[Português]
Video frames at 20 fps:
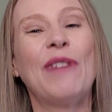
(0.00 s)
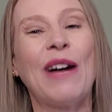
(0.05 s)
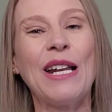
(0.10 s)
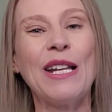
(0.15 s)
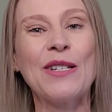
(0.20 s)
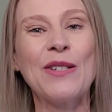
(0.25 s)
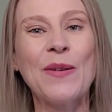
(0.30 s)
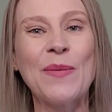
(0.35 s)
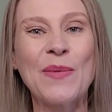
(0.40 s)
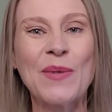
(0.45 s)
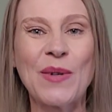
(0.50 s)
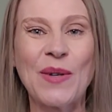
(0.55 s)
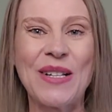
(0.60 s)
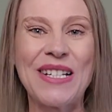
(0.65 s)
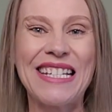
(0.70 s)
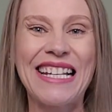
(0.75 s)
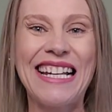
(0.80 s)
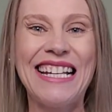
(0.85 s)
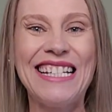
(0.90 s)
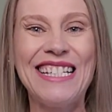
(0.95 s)
várias
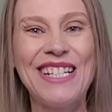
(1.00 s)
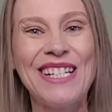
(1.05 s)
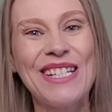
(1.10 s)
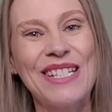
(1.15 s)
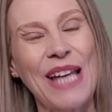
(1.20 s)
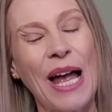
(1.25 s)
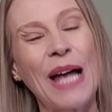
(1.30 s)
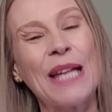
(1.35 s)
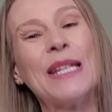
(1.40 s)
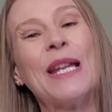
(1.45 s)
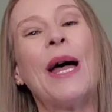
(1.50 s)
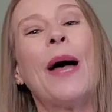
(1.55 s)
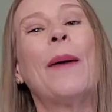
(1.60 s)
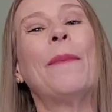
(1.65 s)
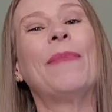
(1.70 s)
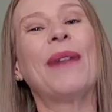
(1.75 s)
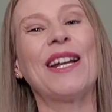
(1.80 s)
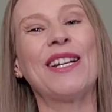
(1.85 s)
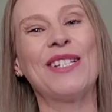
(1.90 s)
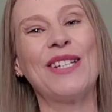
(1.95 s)
opções aí de chá
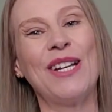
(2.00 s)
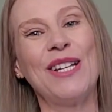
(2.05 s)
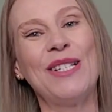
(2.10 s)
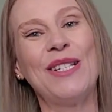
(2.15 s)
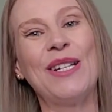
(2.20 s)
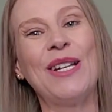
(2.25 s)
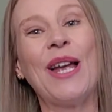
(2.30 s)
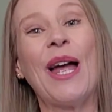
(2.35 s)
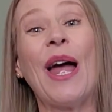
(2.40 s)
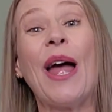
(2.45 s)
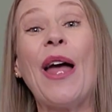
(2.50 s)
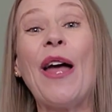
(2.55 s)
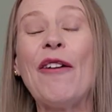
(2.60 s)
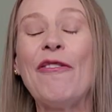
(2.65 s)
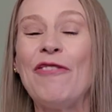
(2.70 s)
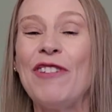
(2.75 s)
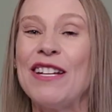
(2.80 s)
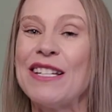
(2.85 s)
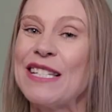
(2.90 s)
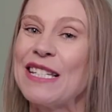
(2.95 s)
para a gente
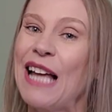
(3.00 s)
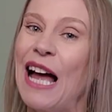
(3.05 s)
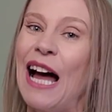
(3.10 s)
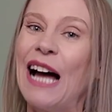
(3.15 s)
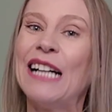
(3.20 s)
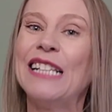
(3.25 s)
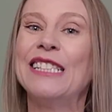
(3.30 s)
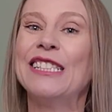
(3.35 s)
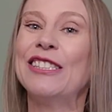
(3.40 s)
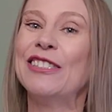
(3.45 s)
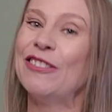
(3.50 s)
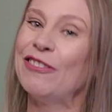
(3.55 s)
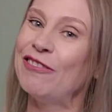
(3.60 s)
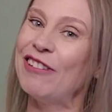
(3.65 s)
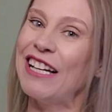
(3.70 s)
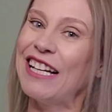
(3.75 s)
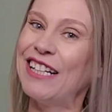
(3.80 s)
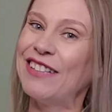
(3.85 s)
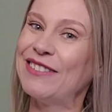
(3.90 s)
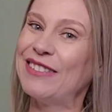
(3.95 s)
refrescar no
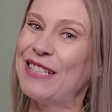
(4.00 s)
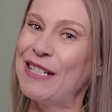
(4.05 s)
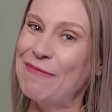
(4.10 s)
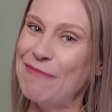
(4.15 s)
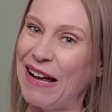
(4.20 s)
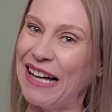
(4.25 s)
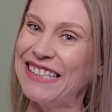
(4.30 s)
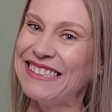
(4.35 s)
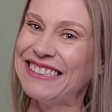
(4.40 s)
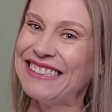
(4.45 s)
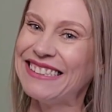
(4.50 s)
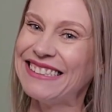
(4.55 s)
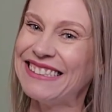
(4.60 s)
verão também.